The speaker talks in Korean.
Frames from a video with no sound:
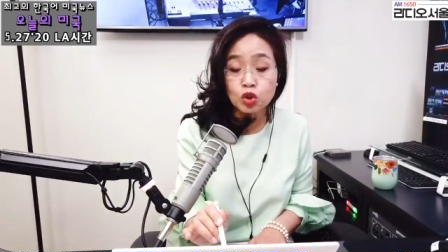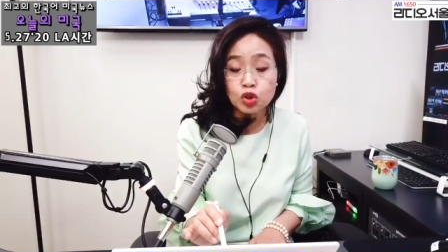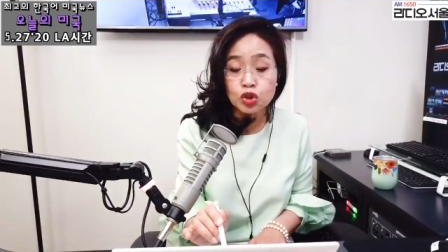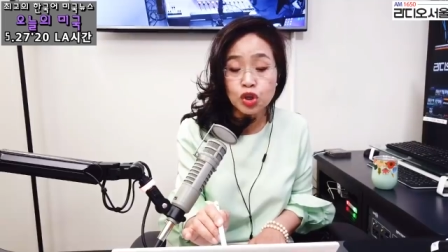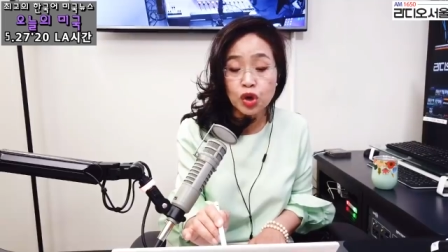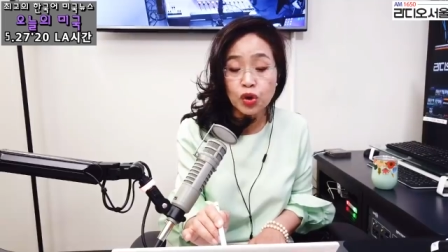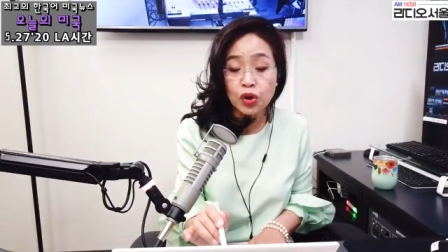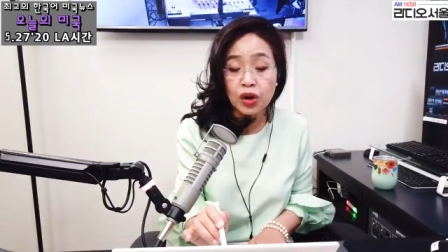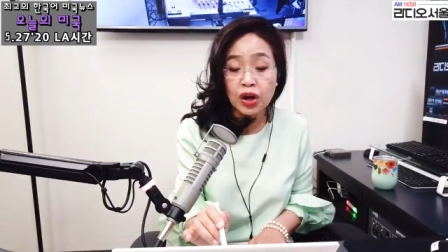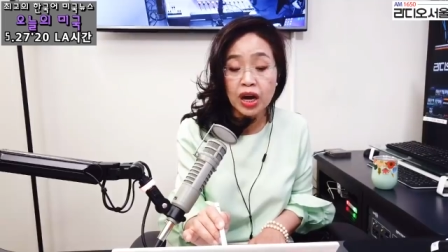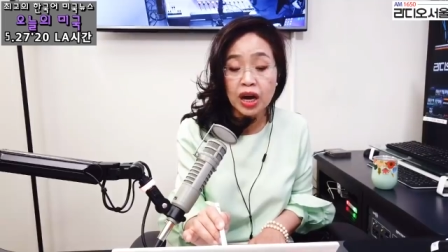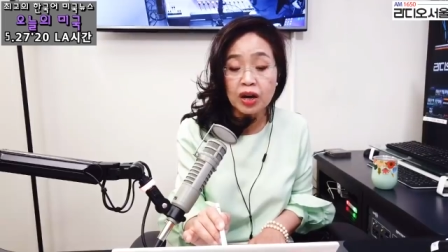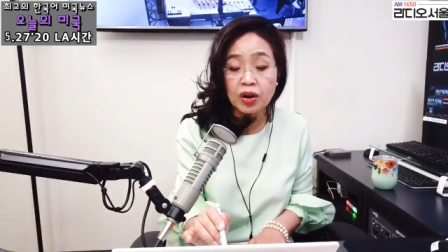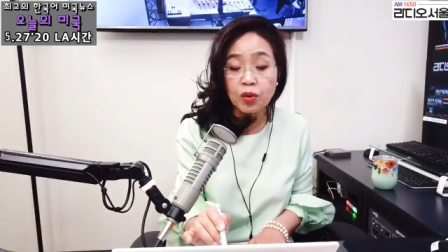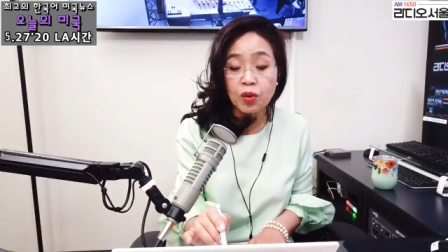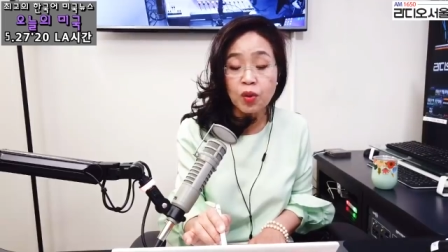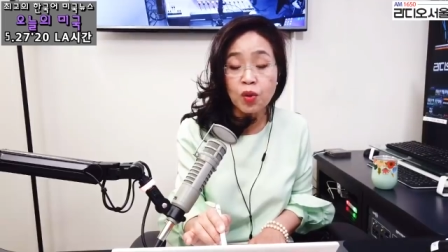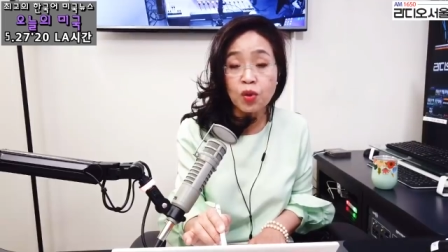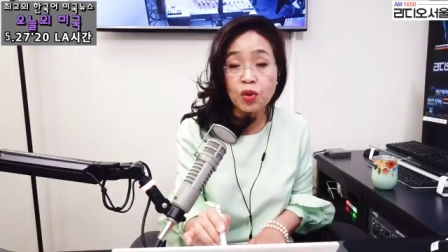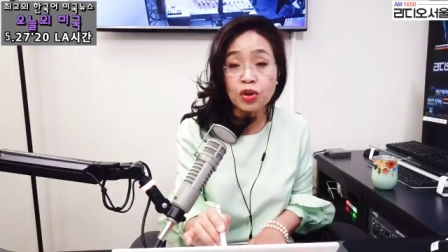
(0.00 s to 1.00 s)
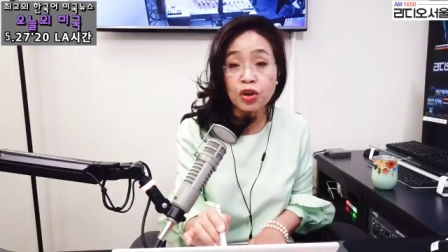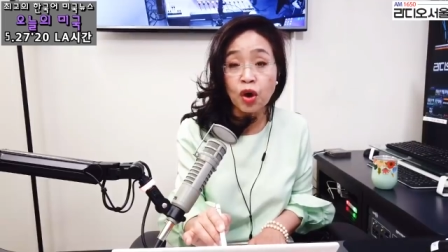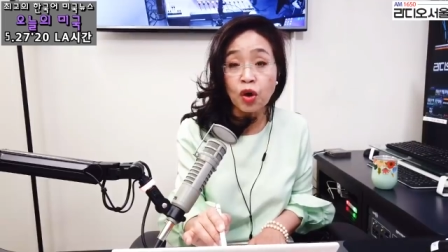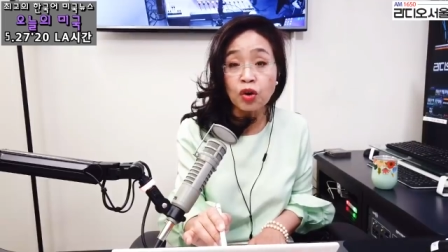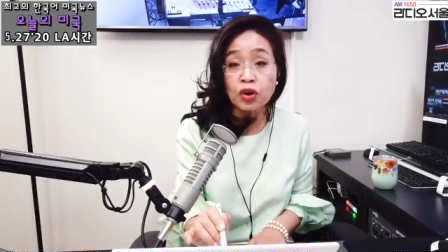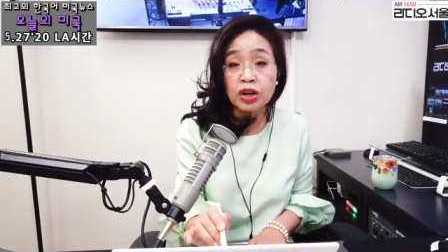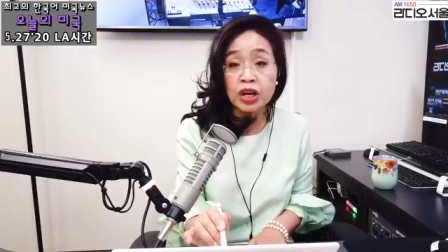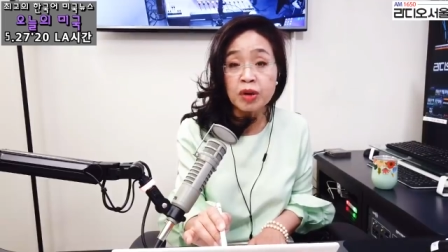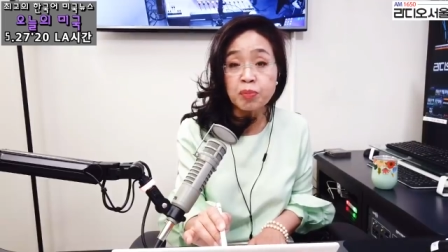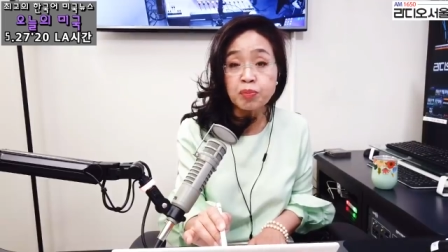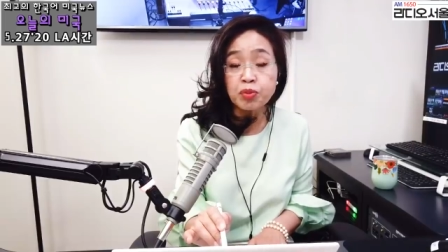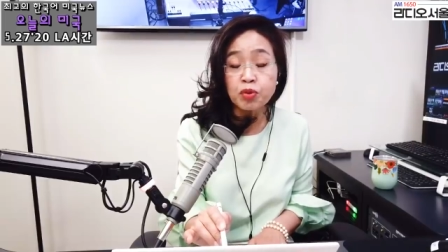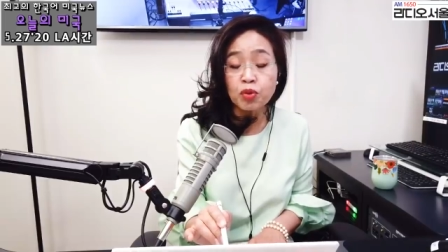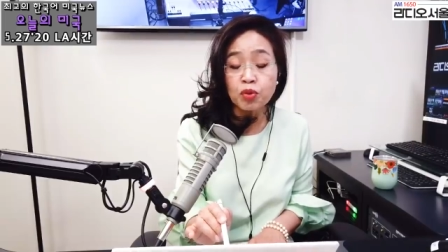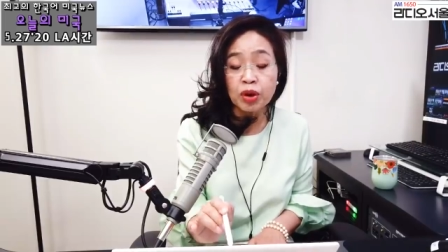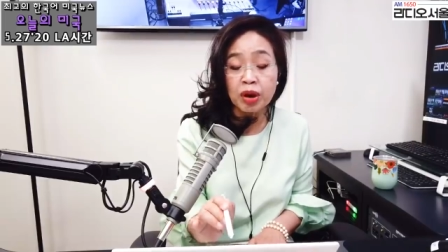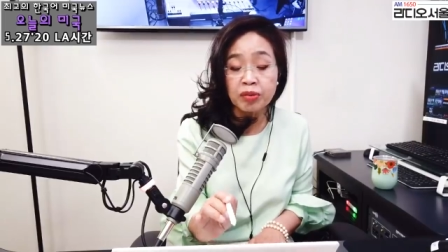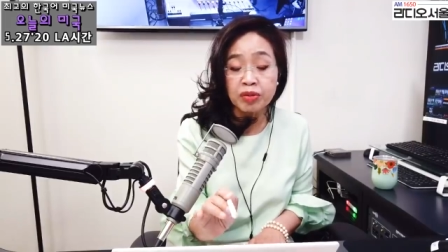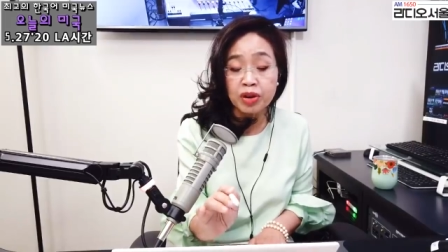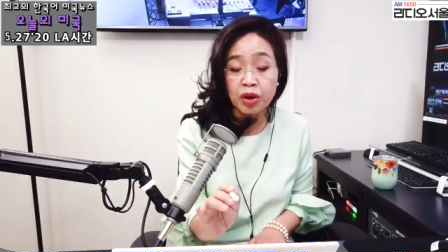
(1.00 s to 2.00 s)
추적하고 격리
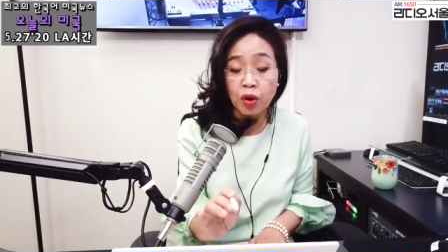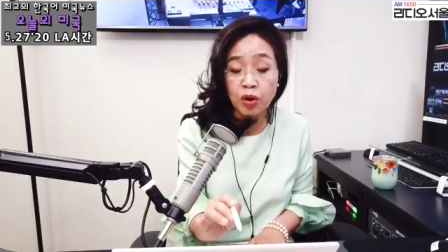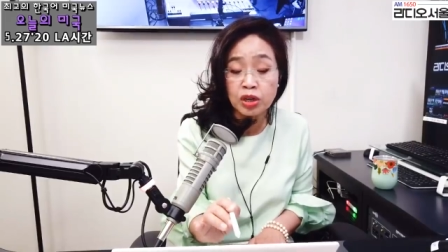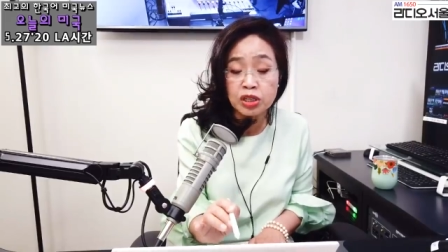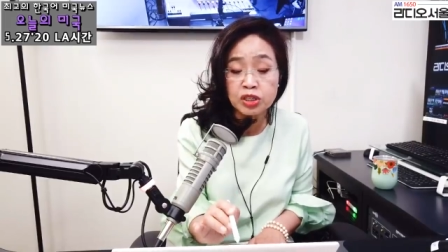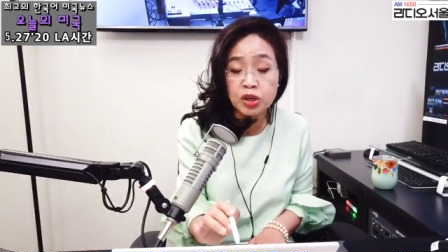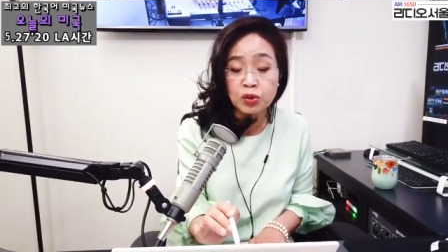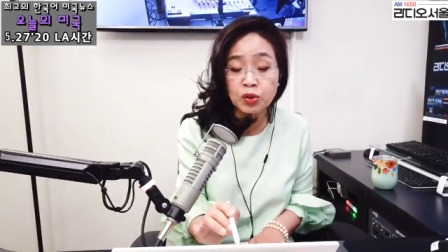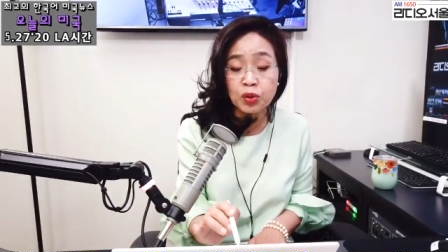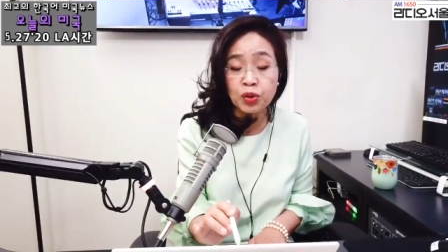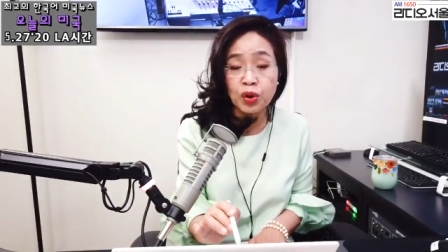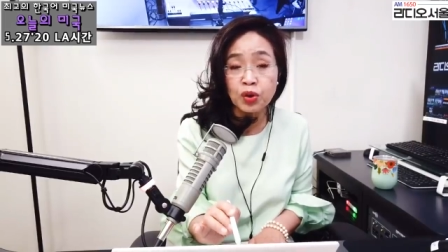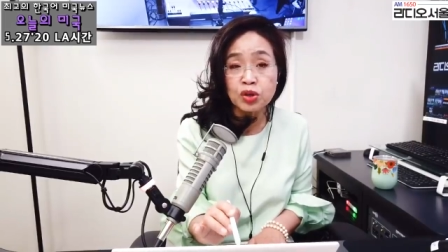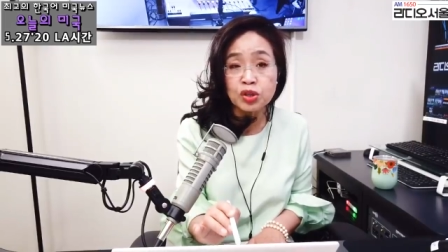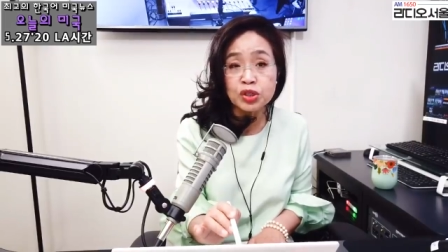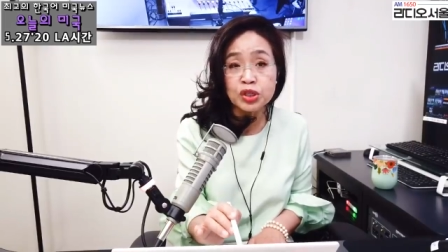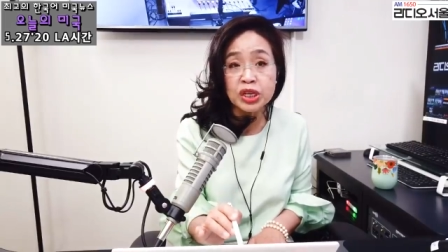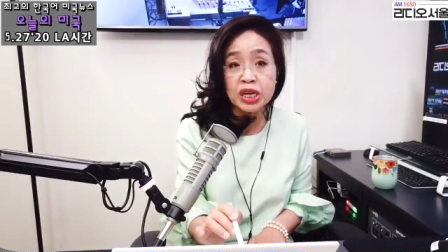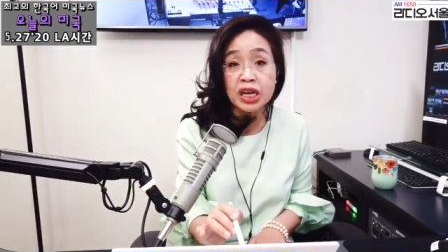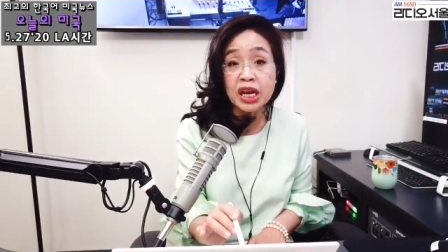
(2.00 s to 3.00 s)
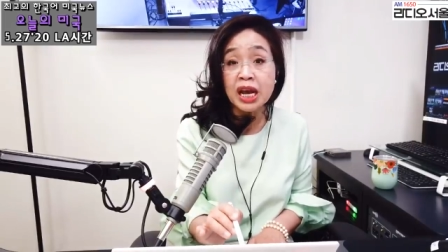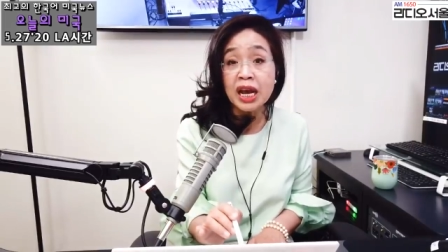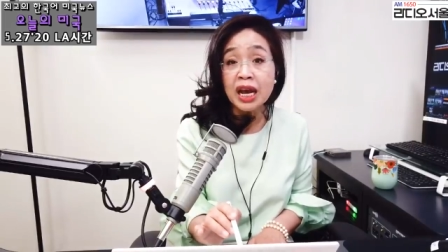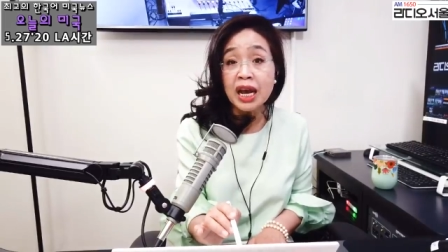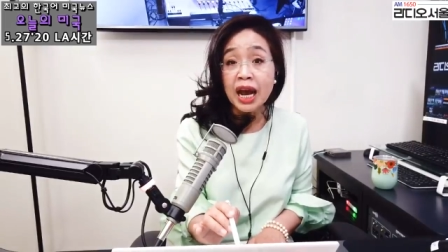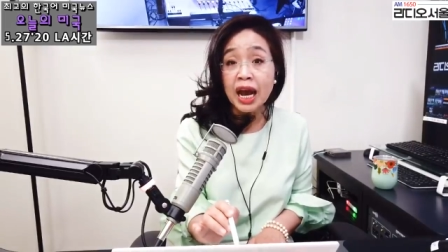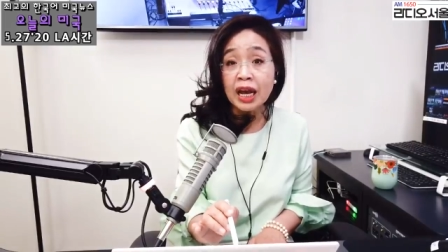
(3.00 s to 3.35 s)
프로그램 여기서도 역시